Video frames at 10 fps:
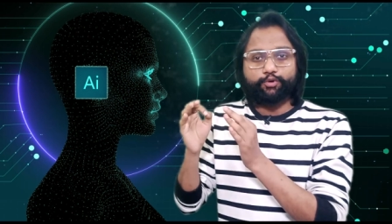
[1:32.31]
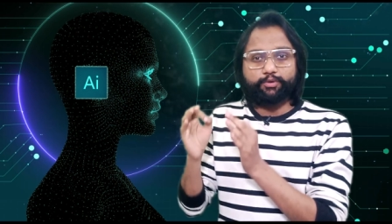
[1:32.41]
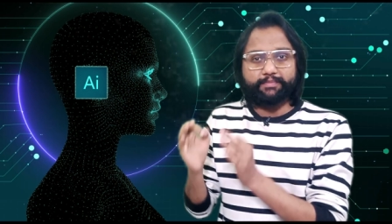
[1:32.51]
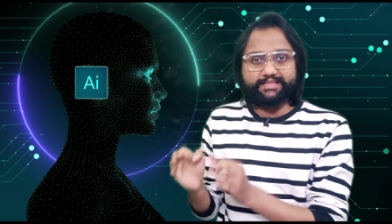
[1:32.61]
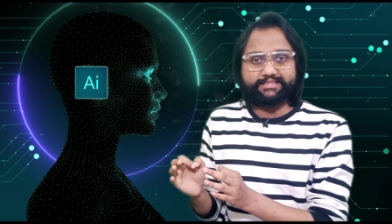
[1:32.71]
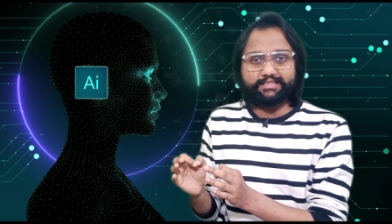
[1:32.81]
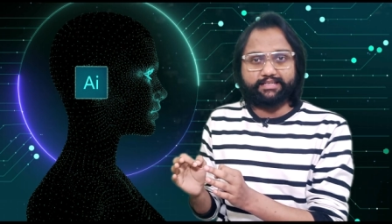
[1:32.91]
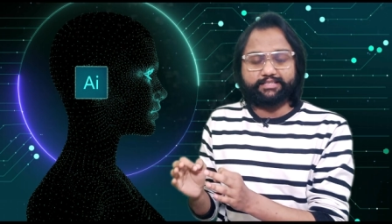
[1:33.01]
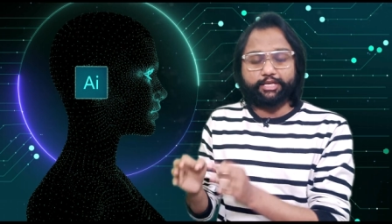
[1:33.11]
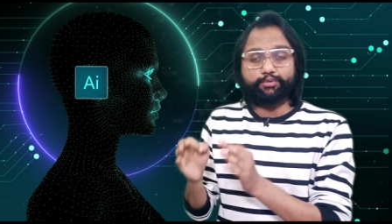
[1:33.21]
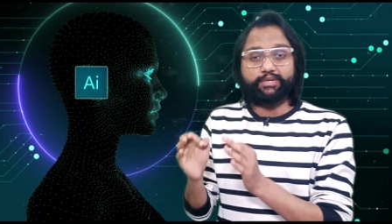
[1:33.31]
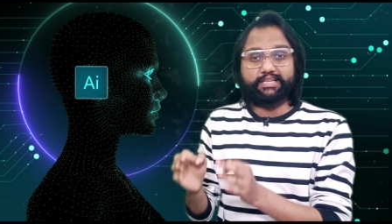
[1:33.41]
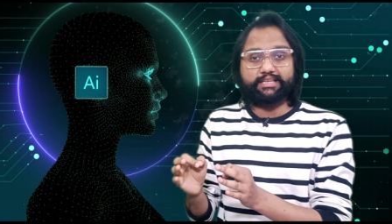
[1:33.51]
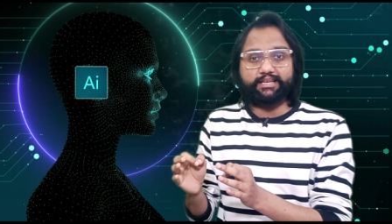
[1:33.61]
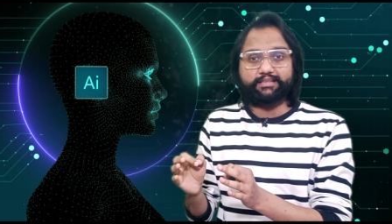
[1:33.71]
कोई मैसेज आता है कोई
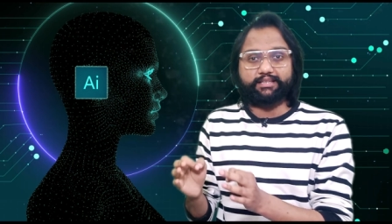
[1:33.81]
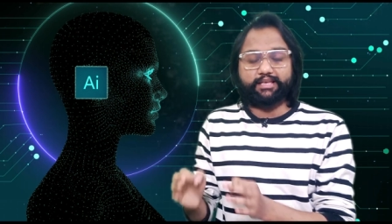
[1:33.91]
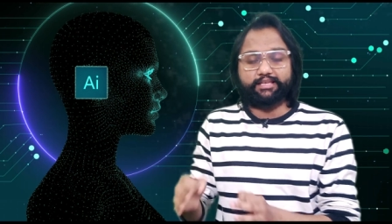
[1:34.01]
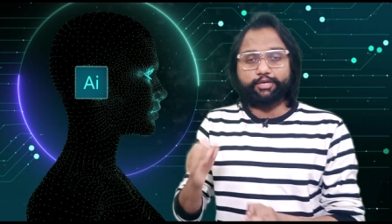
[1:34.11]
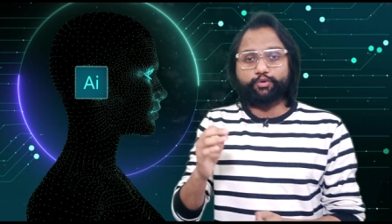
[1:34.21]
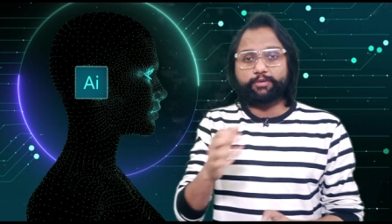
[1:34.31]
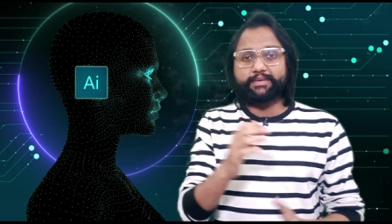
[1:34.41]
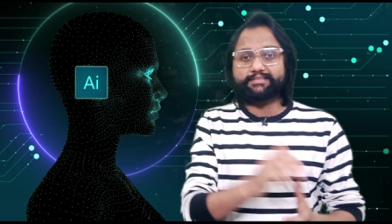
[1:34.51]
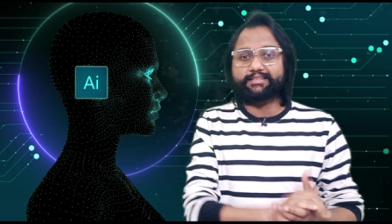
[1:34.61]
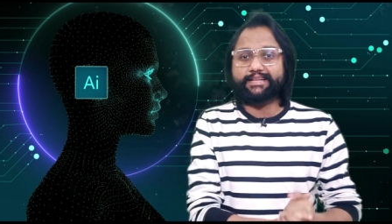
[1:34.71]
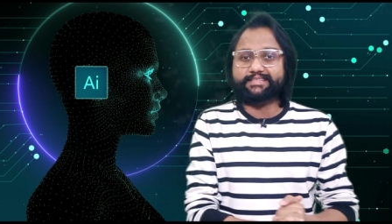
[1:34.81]
लिंक आती है या कोई भी ऐसा